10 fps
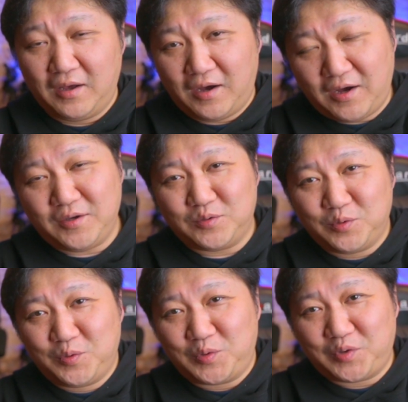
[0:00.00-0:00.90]
はい、
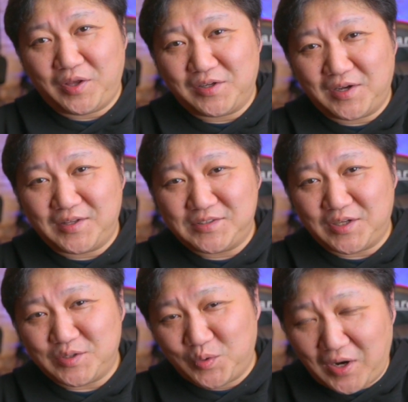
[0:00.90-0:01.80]
ということでいかがでし
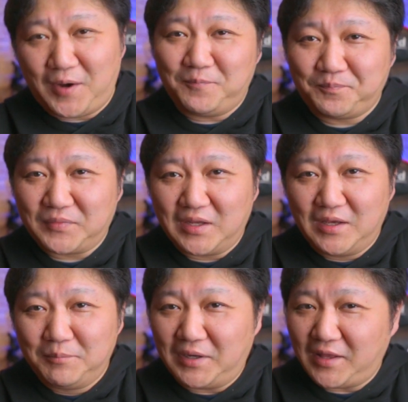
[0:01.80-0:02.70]
たでしょうか
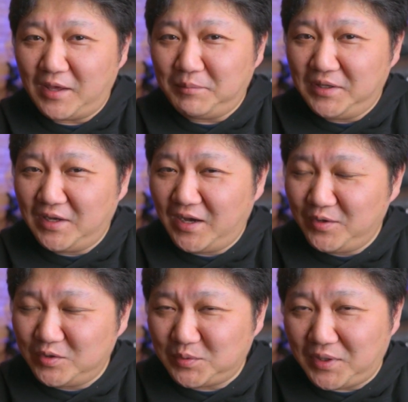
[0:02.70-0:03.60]
まあね、
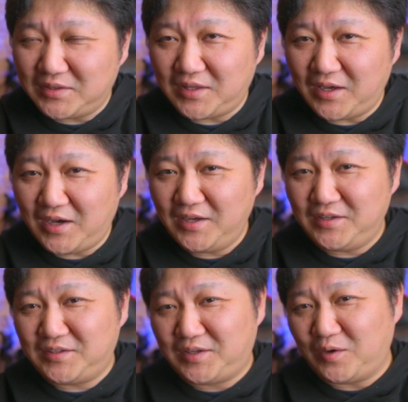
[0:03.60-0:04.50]
ミーハー要素もあって
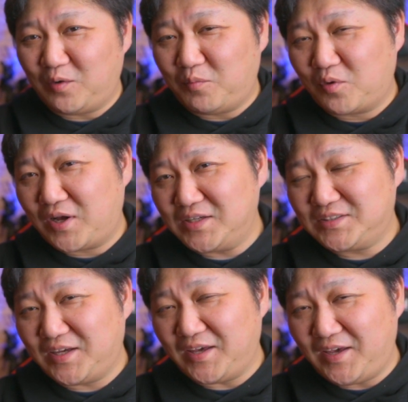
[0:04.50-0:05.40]
背景をぼか
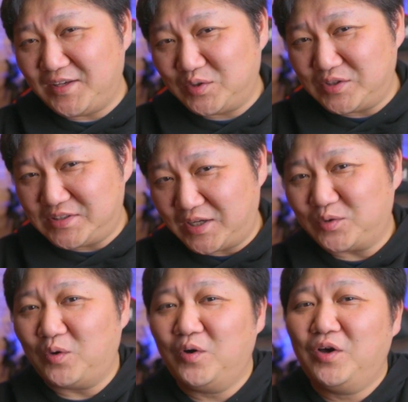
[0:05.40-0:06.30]
した映像にしたい
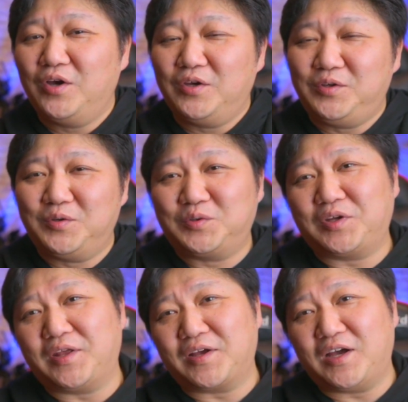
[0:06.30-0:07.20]
というこ
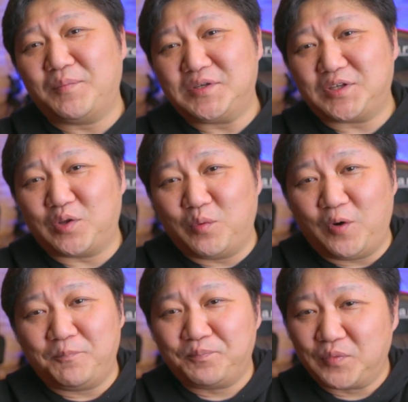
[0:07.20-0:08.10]
とでね、買いましたけど
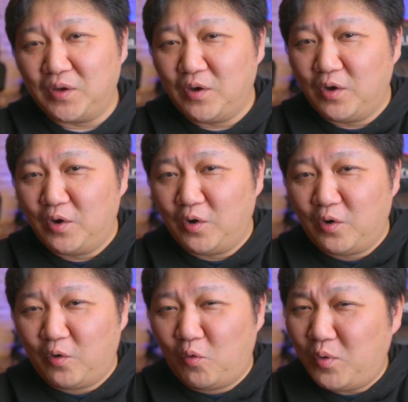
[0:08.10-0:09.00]
も、
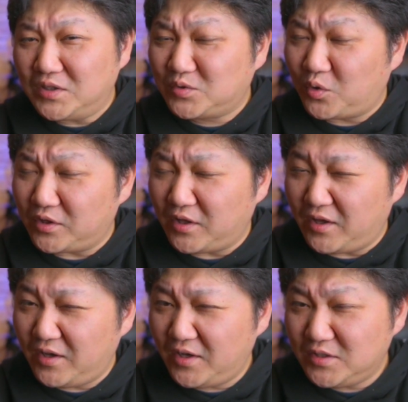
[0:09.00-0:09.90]
思わずこれね、
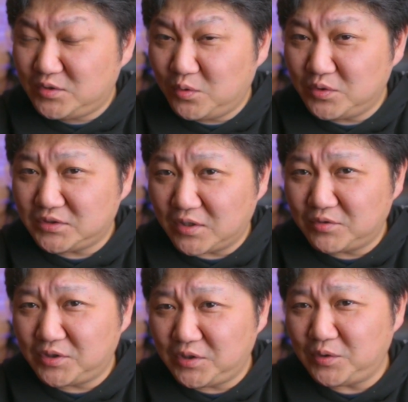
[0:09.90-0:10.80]
映像
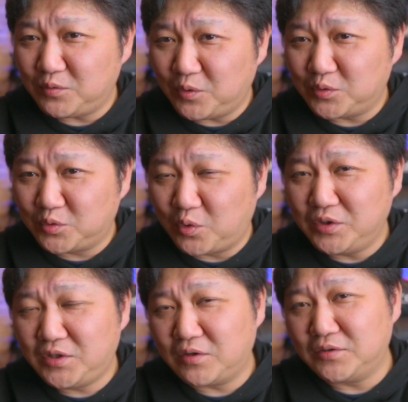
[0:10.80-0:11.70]
作品を撮
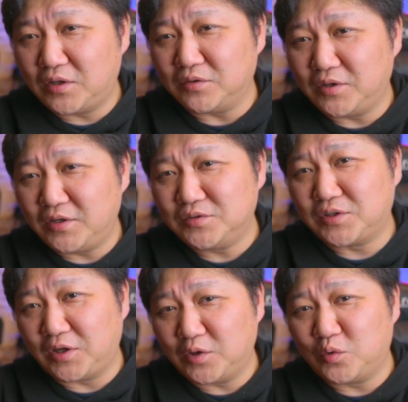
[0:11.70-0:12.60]
りたくなる
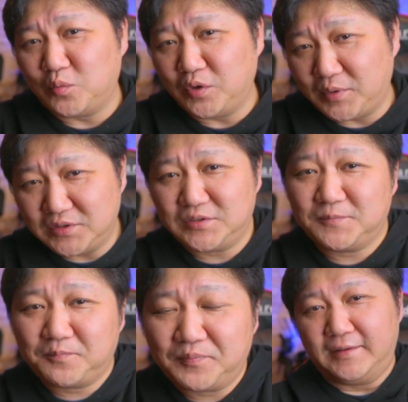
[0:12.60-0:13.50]
レンズかなと思いま
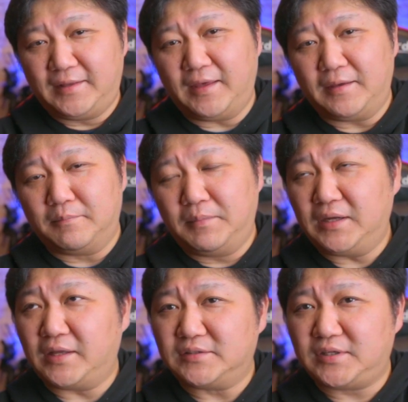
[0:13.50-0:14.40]
す。で、
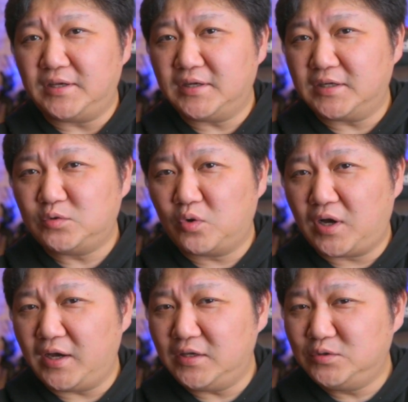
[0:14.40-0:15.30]
まあね、全画素
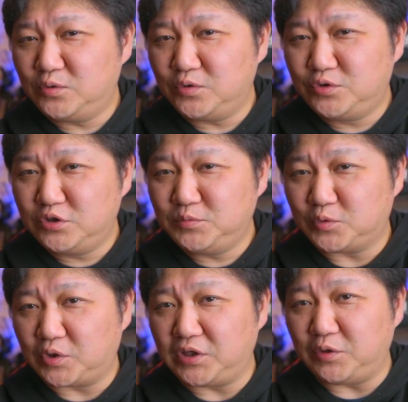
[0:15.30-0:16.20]
解像度ズーム
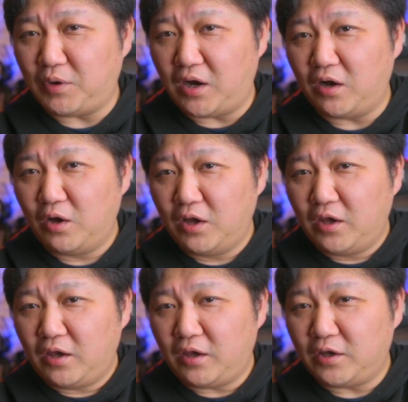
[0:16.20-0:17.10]
の時には、
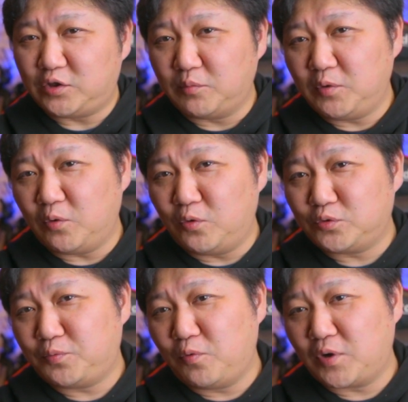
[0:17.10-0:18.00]
えー、瞳
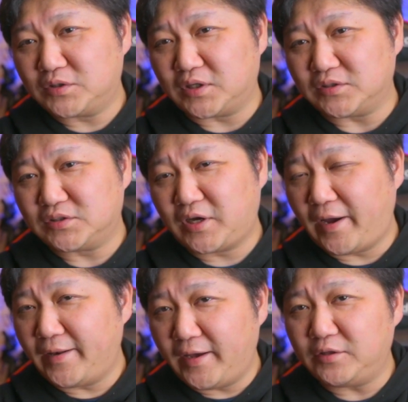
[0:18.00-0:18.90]
オートフォーカスが
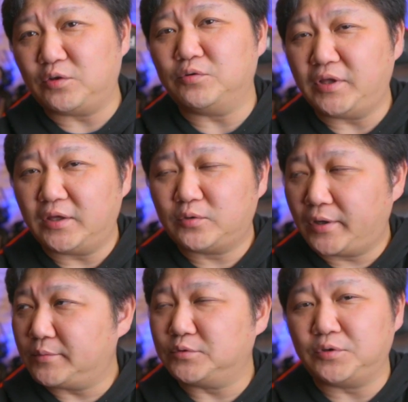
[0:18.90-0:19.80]
使えないというね、
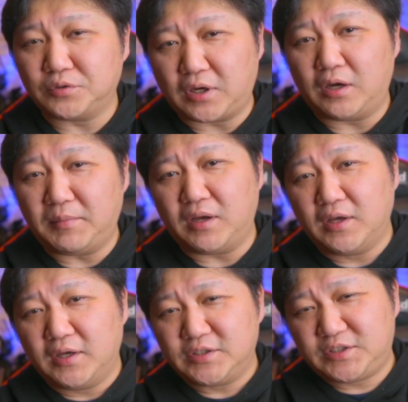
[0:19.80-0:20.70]
トラブルというか、まあ、
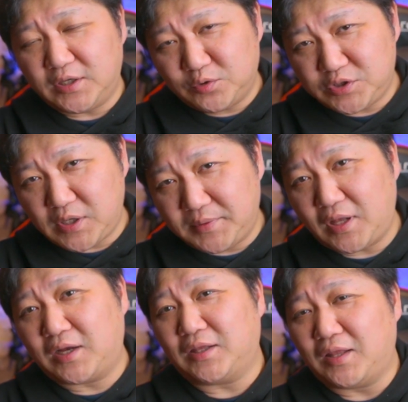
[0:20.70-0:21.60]
ちゃんと調べ
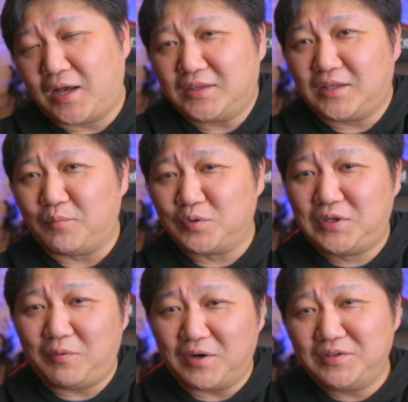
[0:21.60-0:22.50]
てなかった
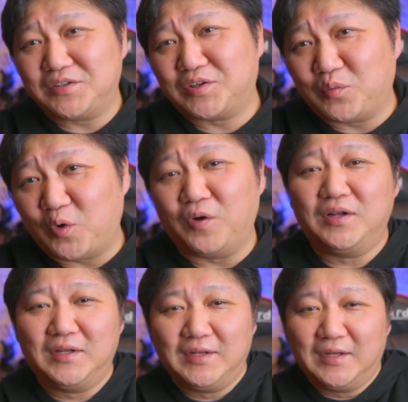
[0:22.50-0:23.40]
僕が悪いんですけども、
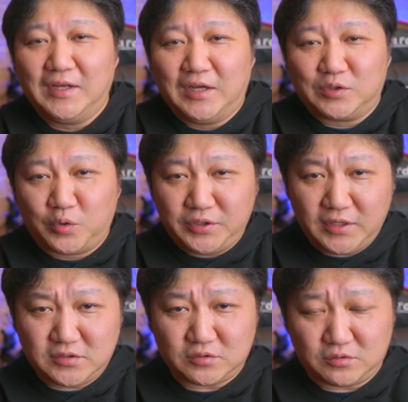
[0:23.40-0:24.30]
と
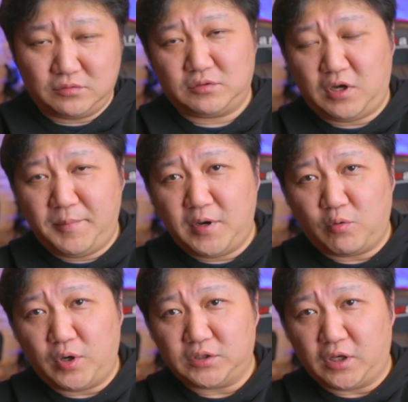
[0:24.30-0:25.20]
りあえず
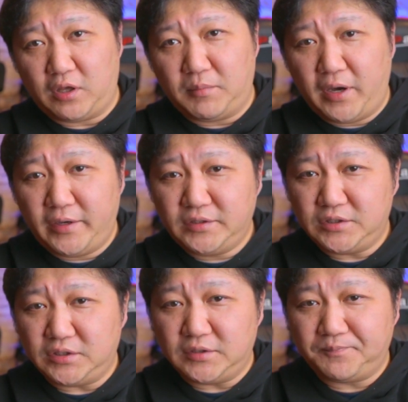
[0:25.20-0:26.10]
カメラをこうやってね、前
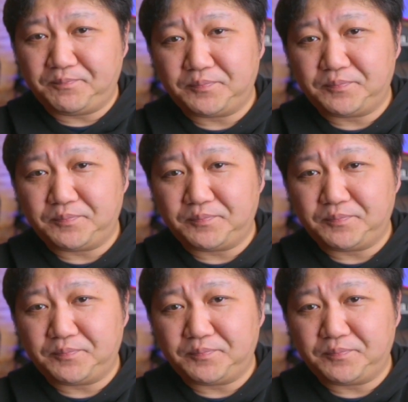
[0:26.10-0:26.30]
に